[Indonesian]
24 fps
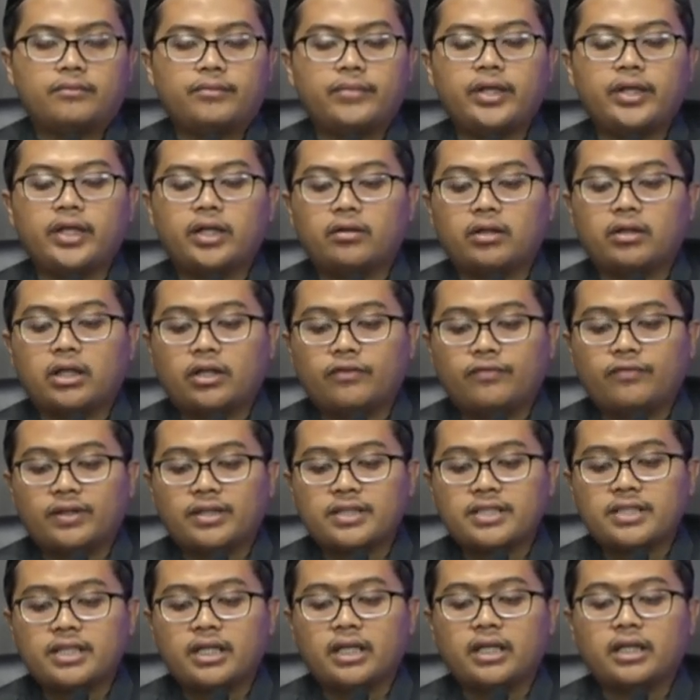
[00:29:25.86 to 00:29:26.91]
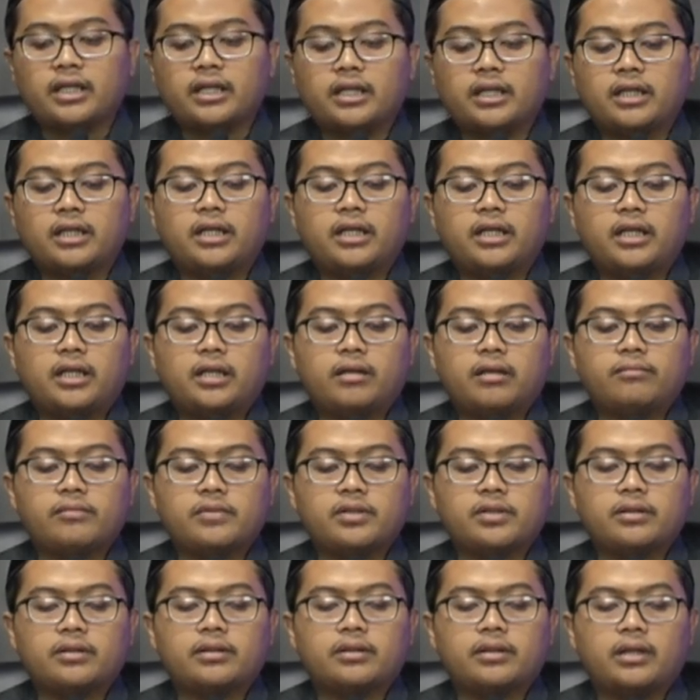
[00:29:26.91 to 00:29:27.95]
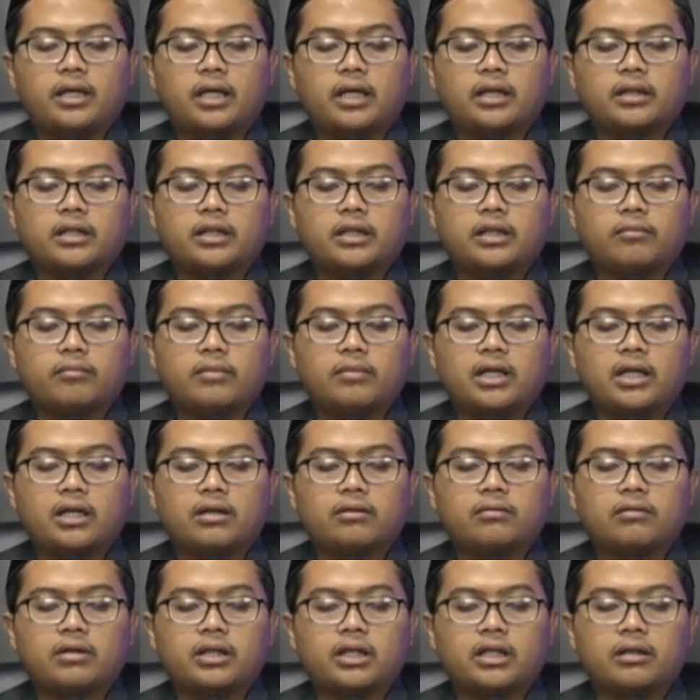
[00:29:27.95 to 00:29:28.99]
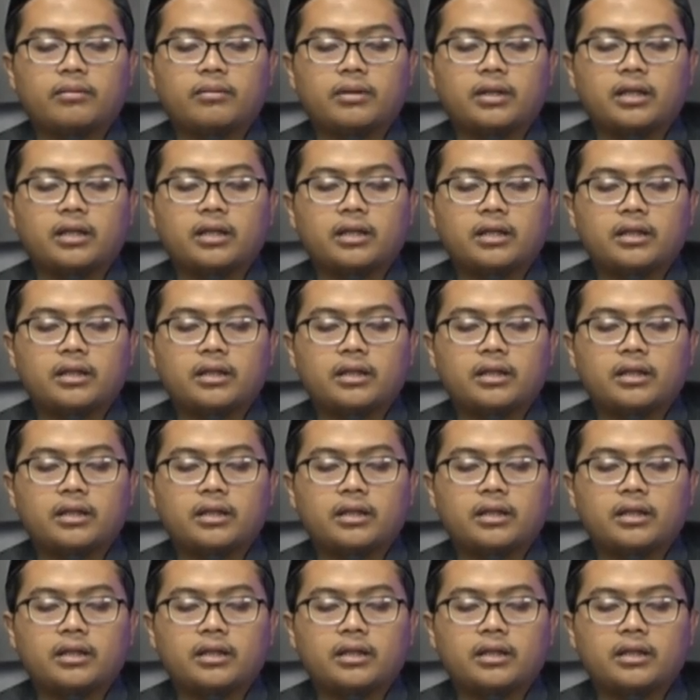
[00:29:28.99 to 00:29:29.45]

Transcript: Banyak orang fasik yang tetap melakukan apa?